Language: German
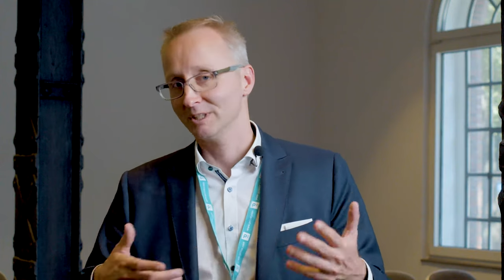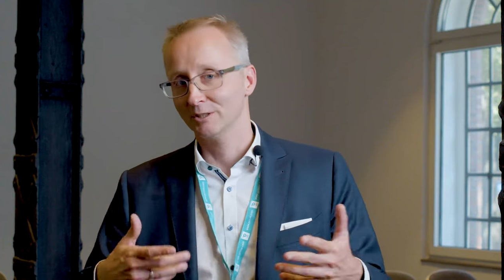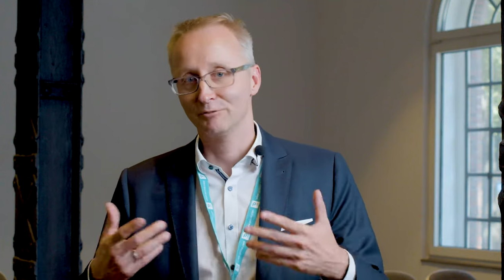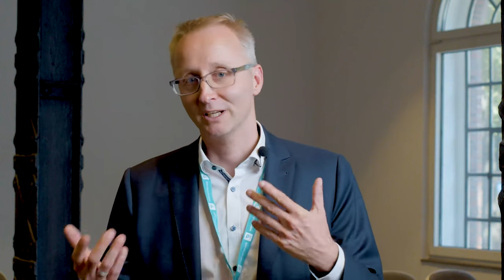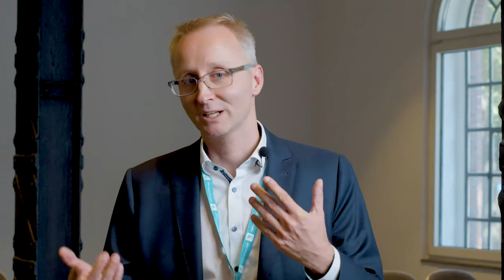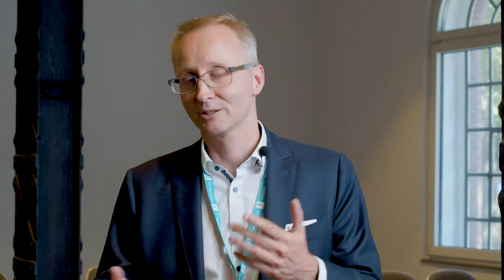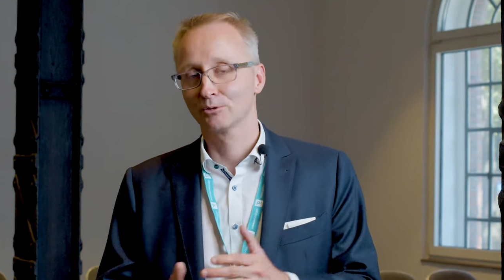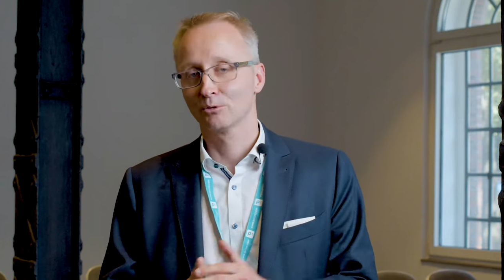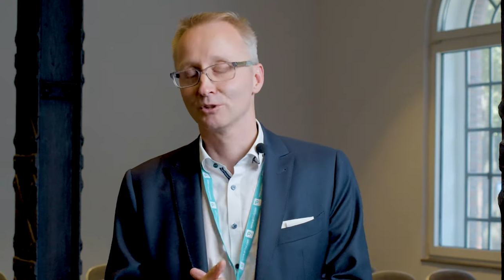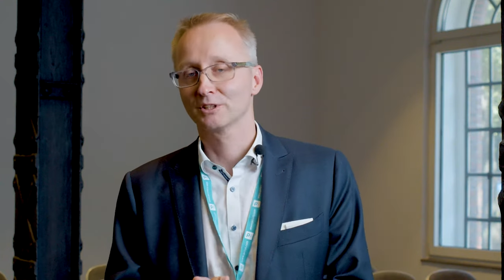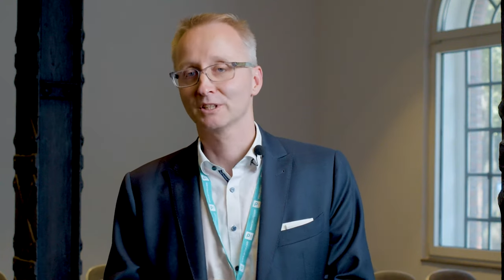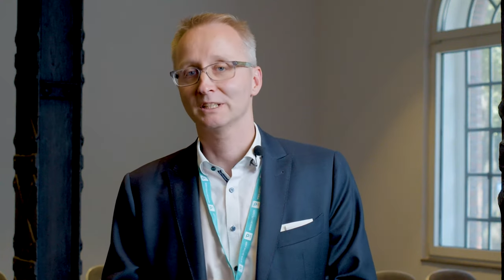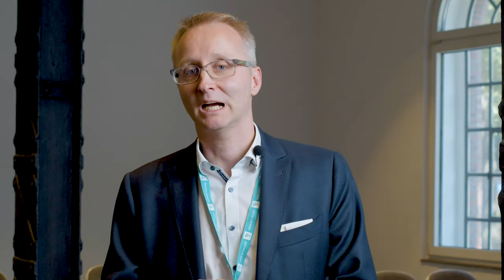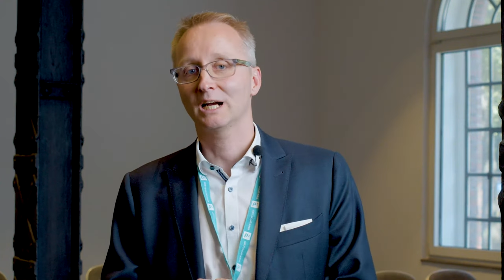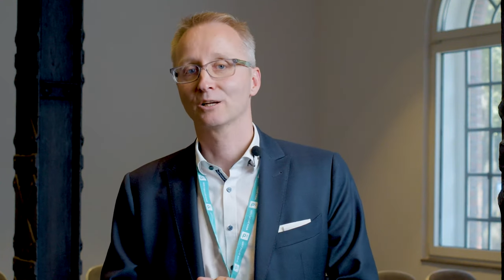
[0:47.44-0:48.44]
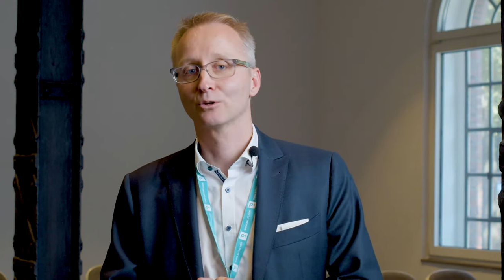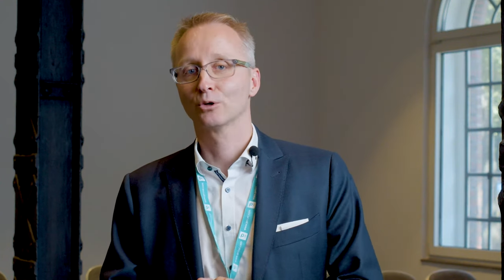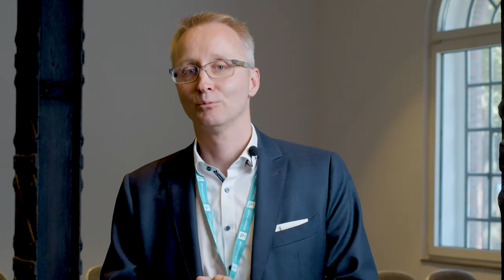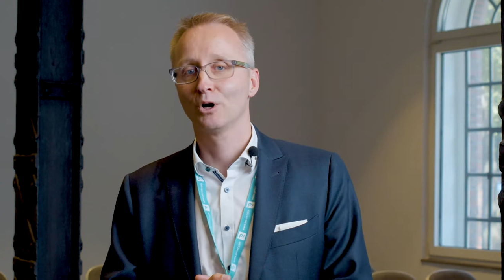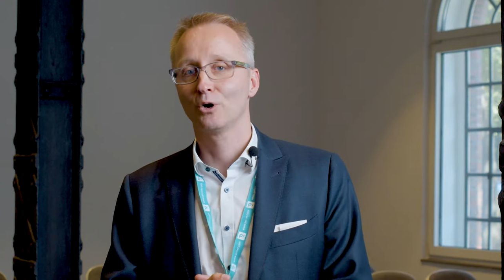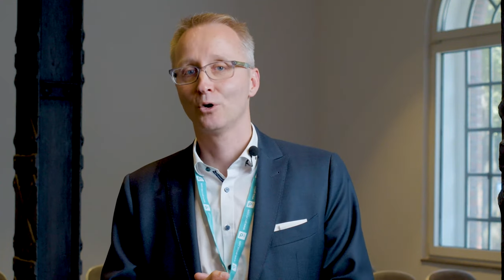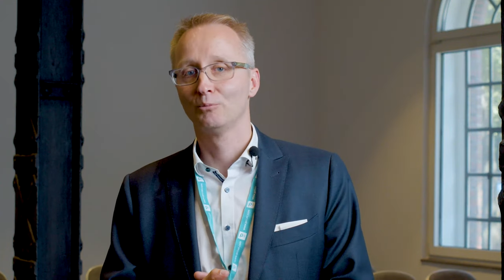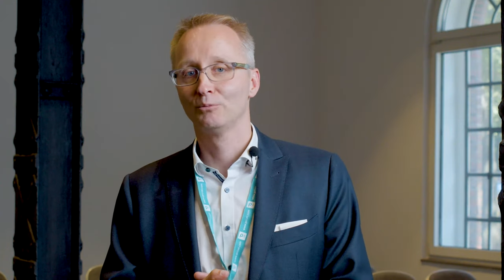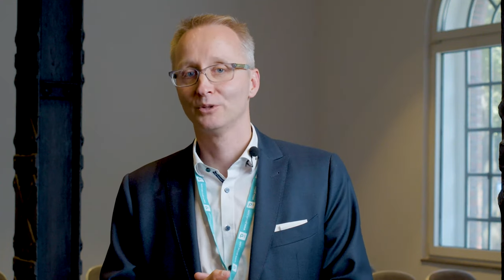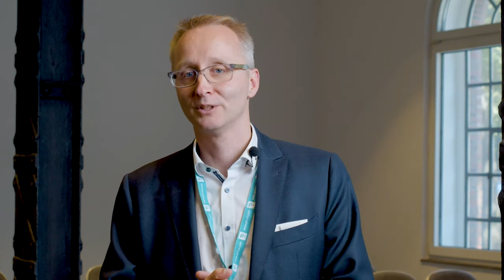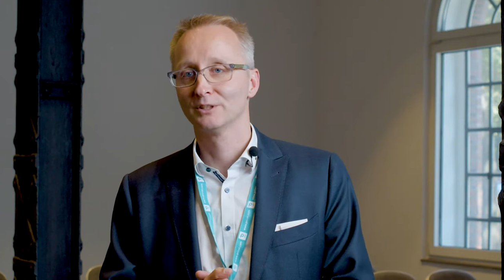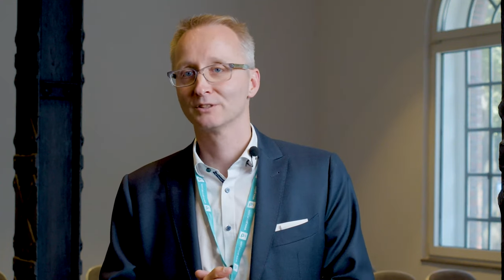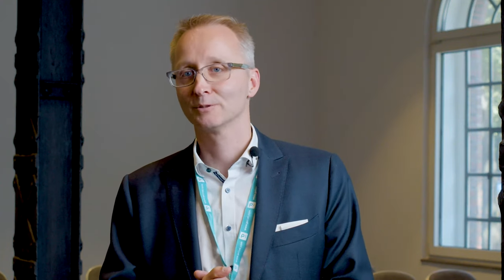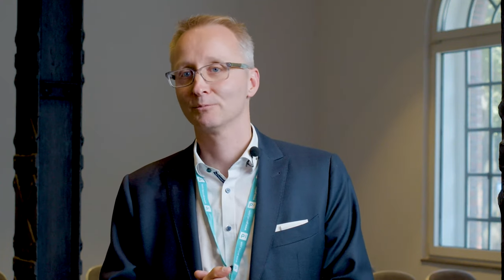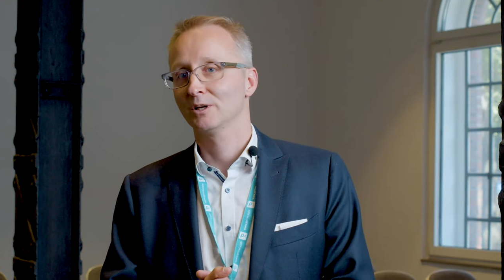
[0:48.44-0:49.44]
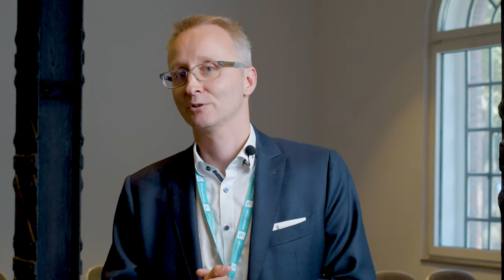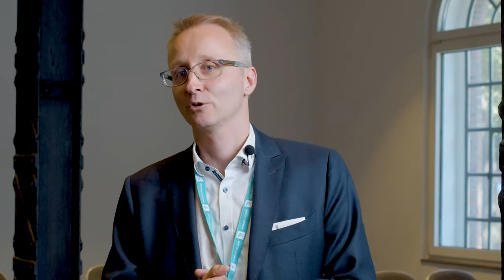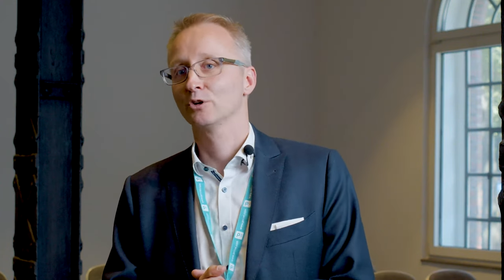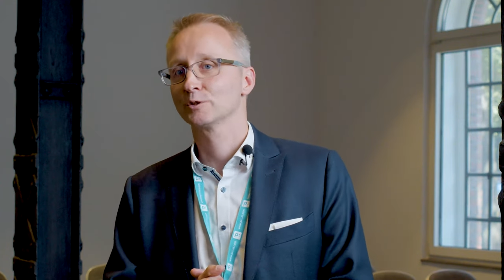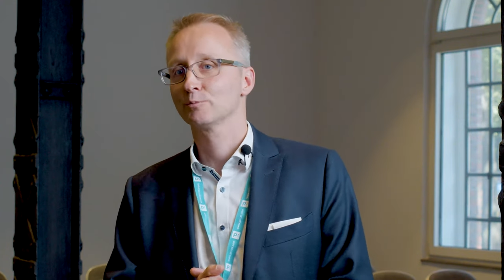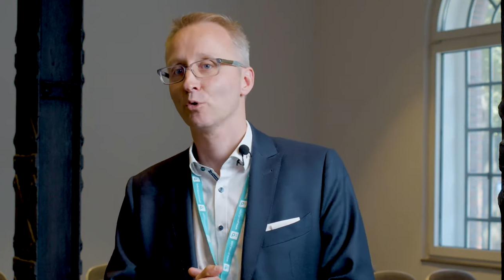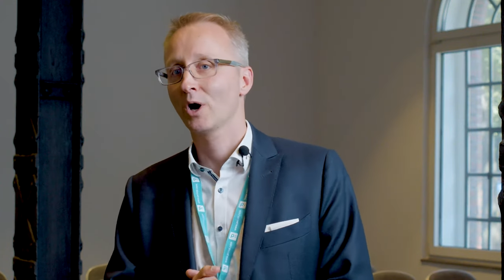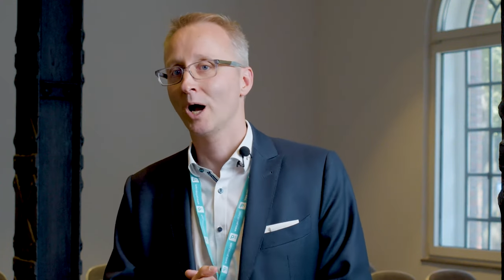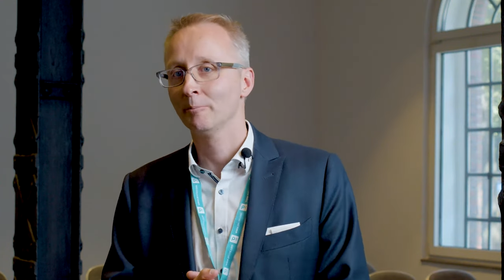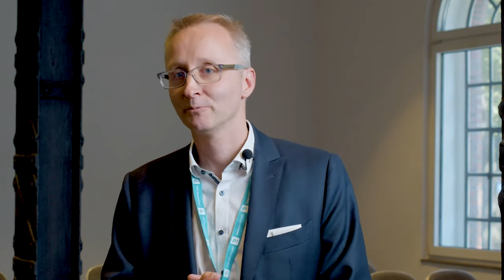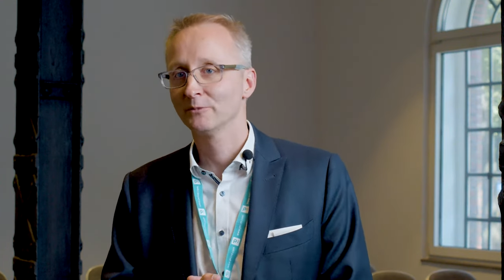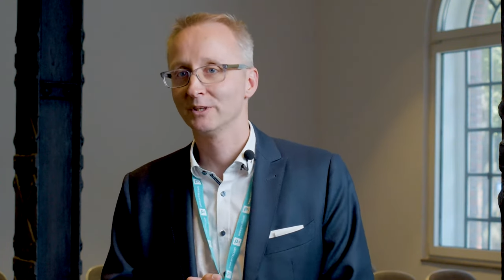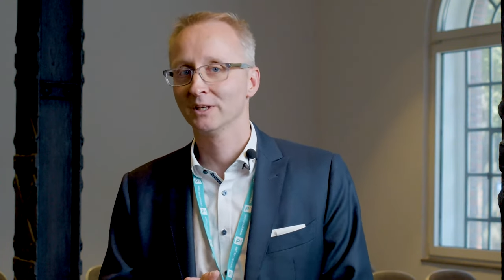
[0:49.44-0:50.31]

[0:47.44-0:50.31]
Effekten und Gedanken drumherum. Und es ist immer ein tolles Programm.